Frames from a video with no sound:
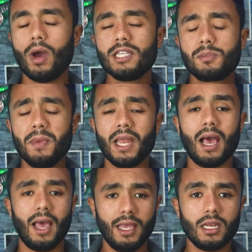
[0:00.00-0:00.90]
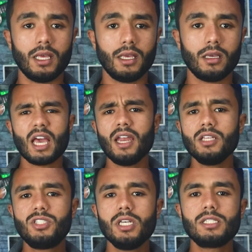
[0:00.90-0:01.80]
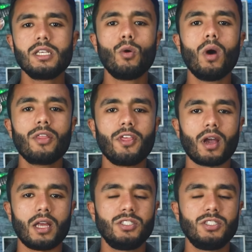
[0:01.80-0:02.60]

واسمي العائلي كان جيسي واثقا